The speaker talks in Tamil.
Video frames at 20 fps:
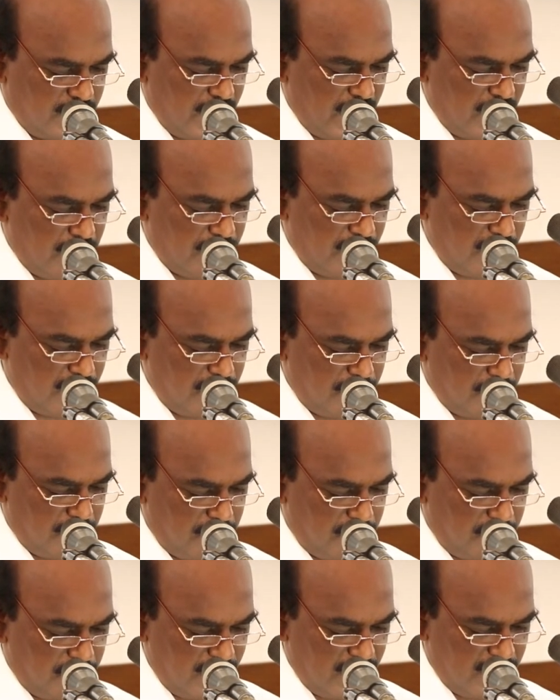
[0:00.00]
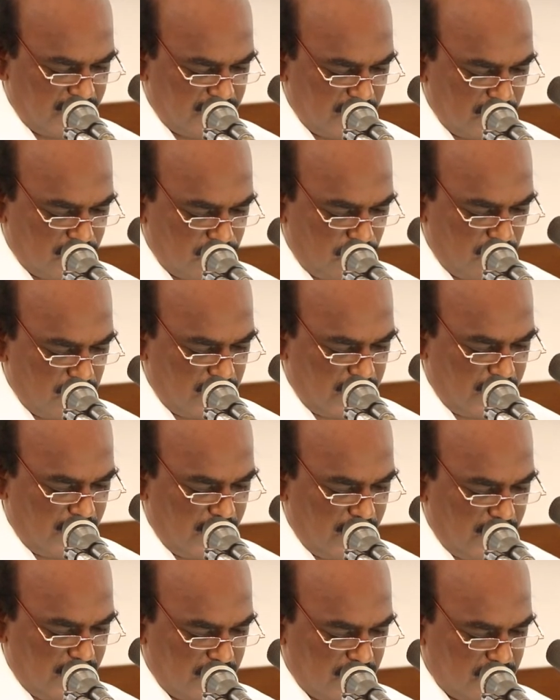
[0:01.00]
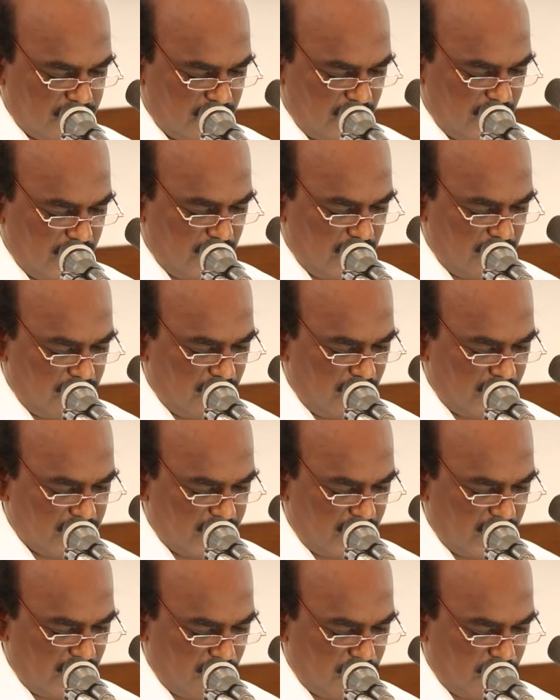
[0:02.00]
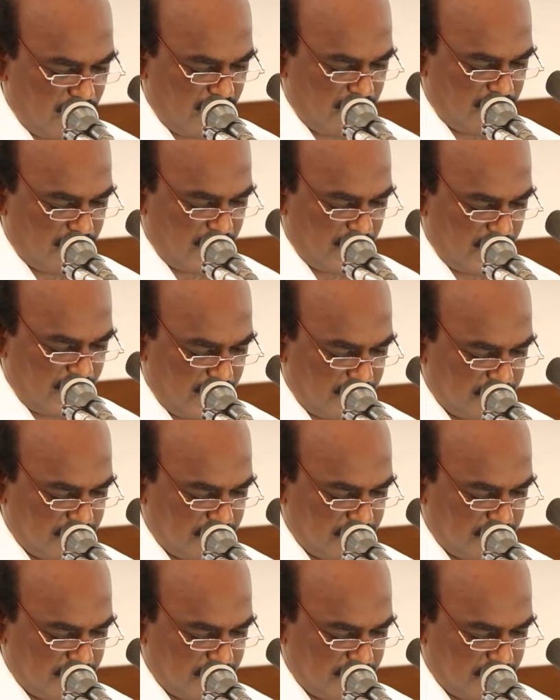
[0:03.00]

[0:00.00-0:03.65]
தேவன் பேசி சொல்லிய சகல வார்த்தைகளும் ஆவன